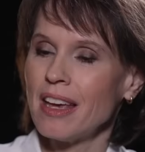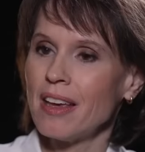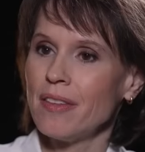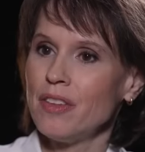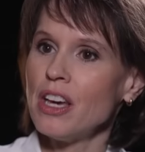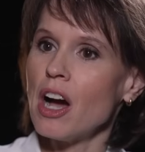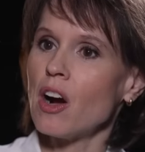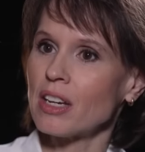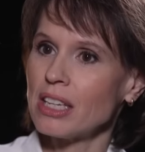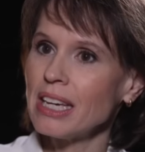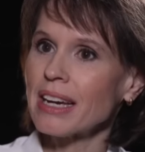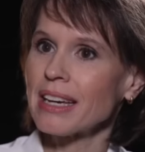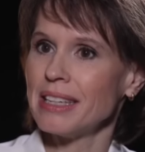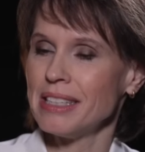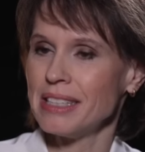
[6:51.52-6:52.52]
wie
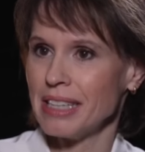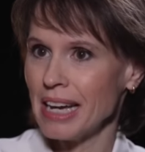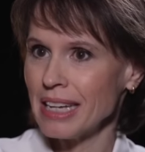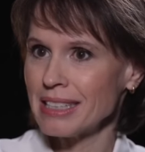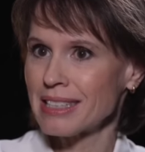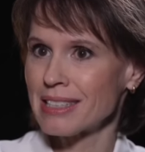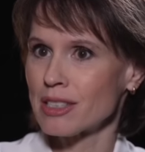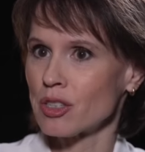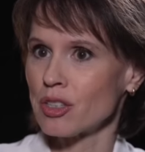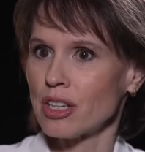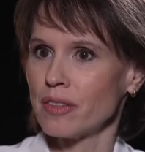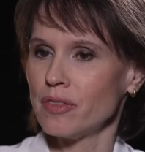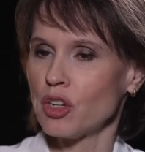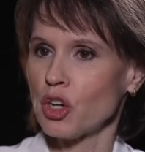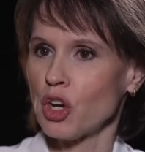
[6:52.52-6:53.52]
agiere ich jetzt,
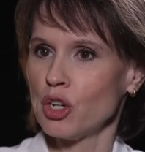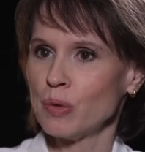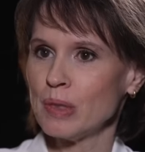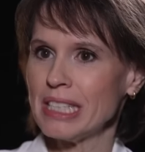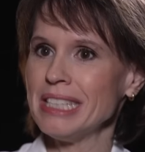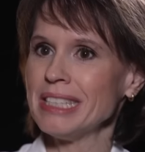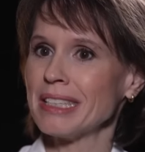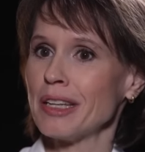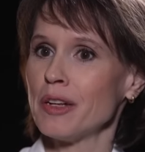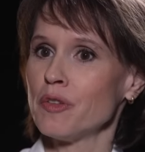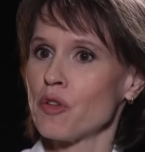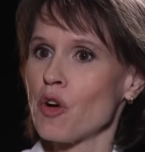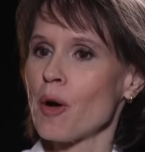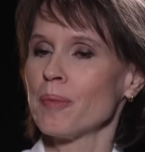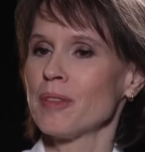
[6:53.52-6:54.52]
sondern wir können uns hinter den
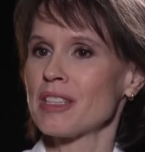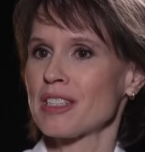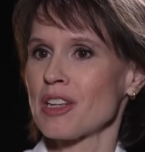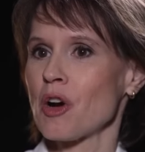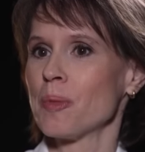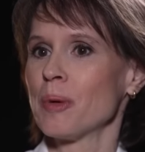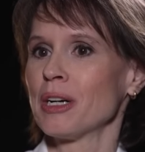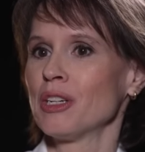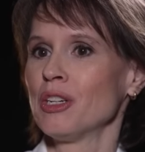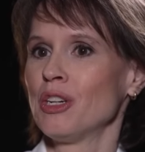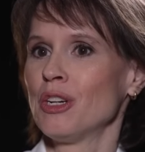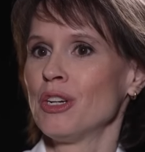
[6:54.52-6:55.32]
Formenzauber